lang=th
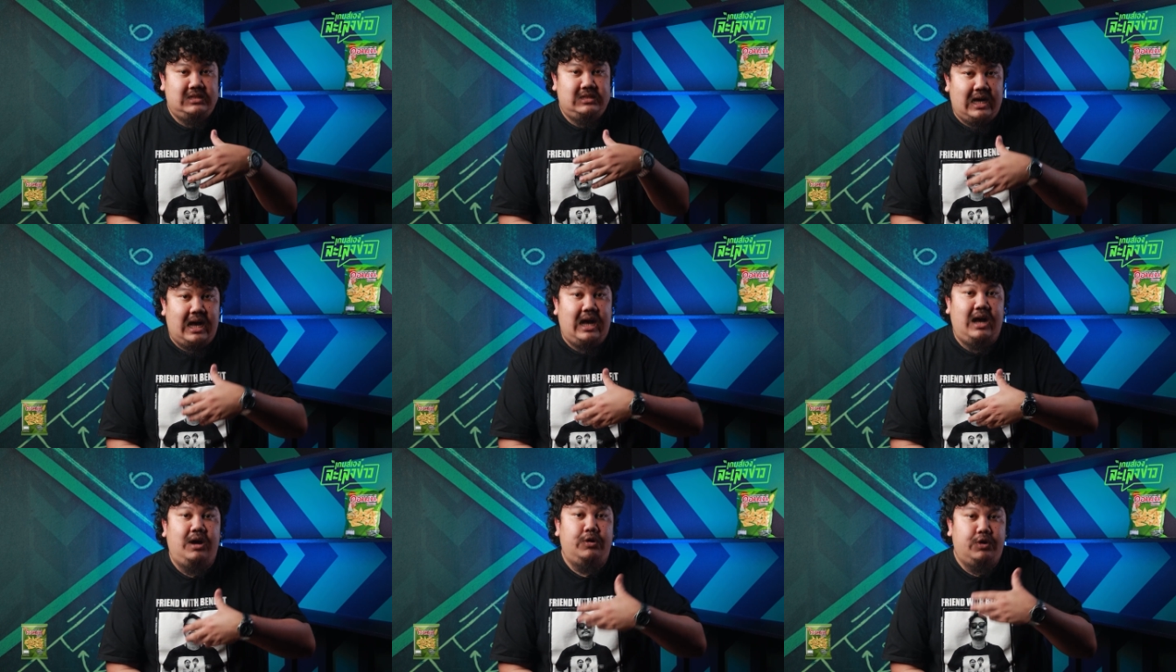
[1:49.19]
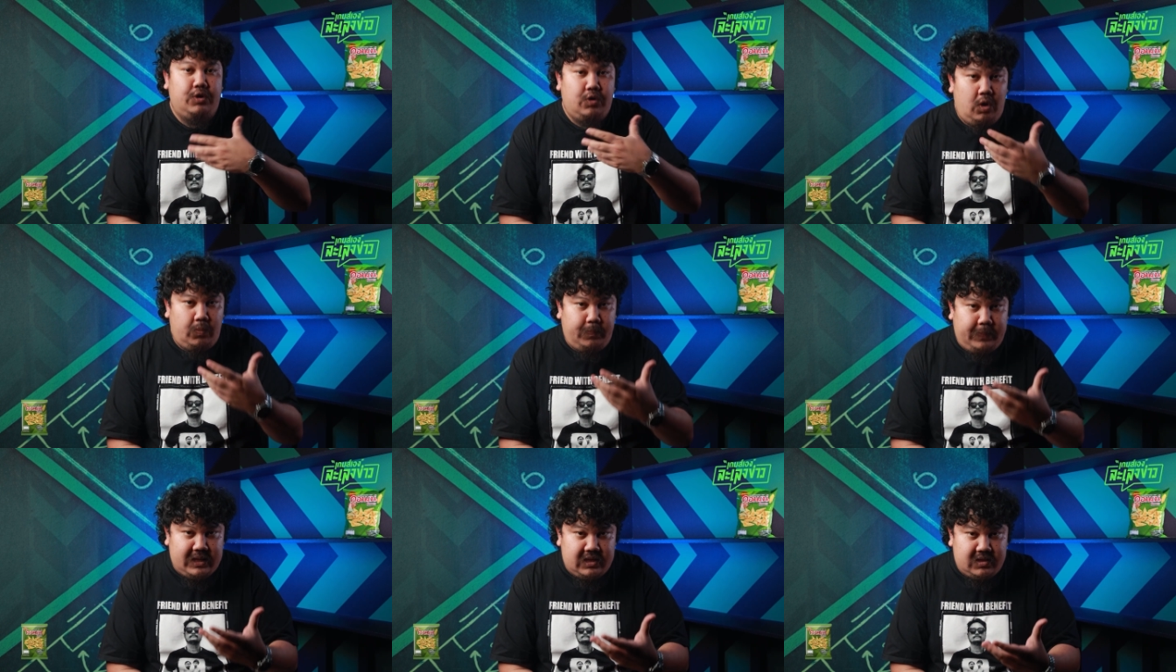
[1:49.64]
จะร่ว
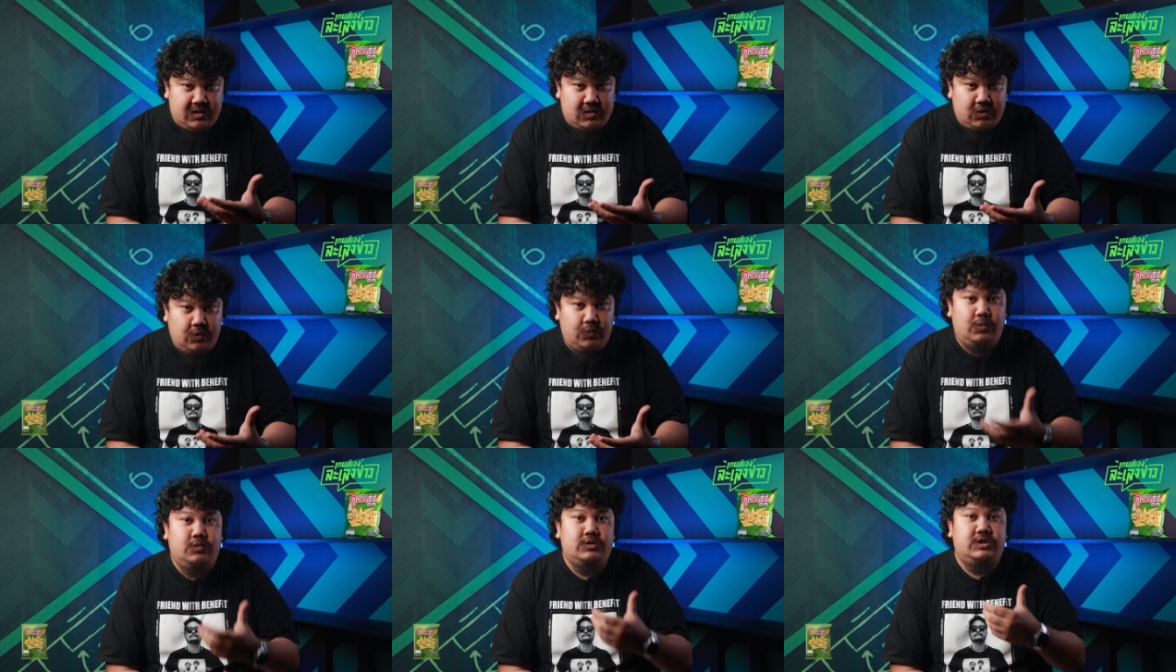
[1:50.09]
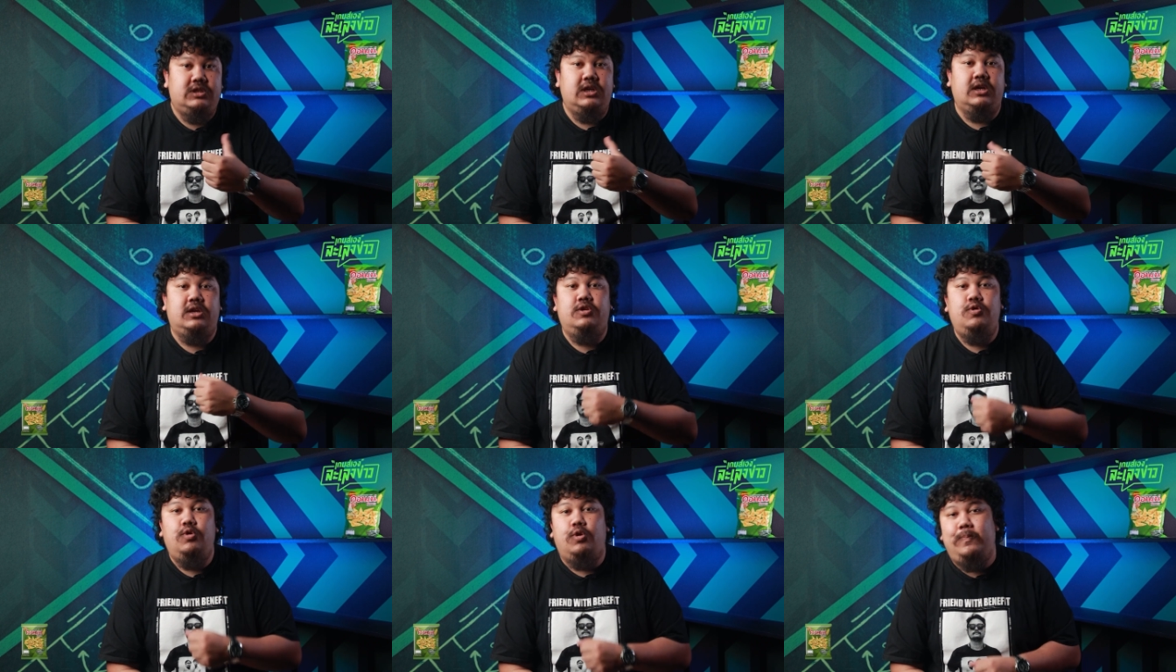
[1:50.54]
งไปสู่ศึ
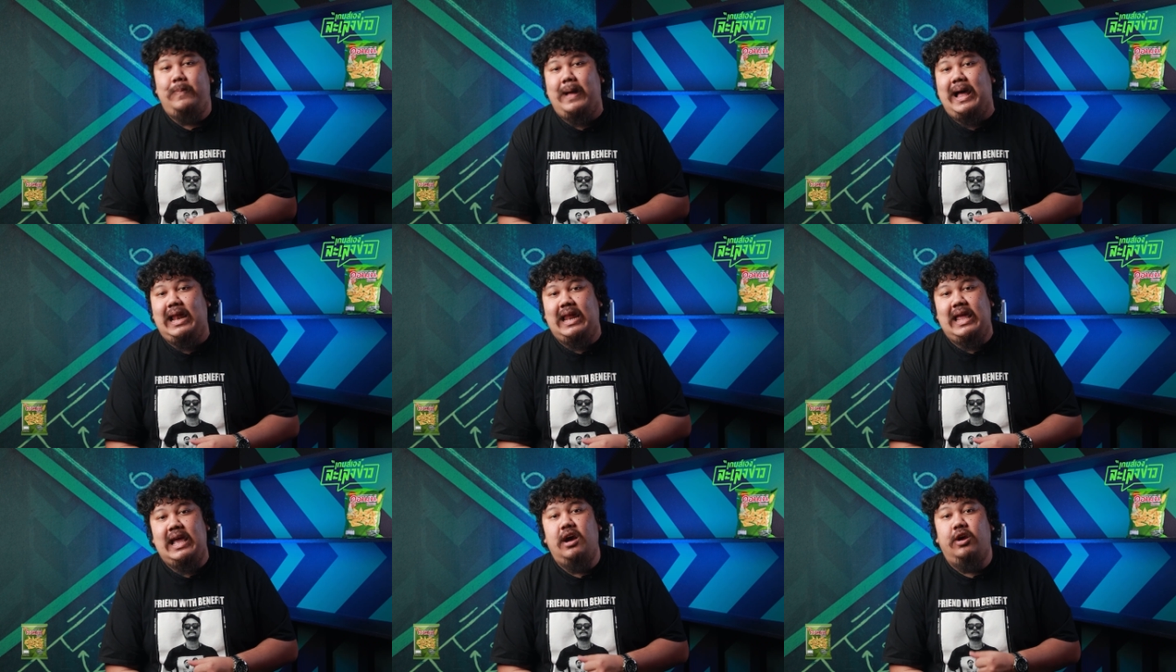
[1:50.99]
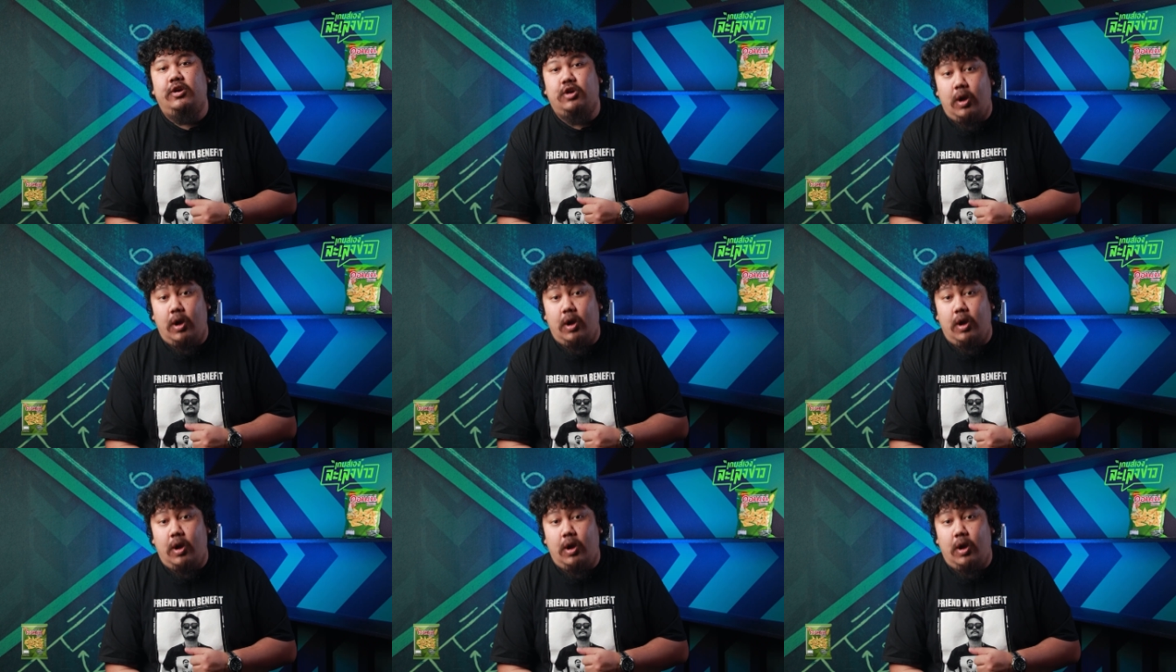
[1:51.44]
กยูโรปาลีก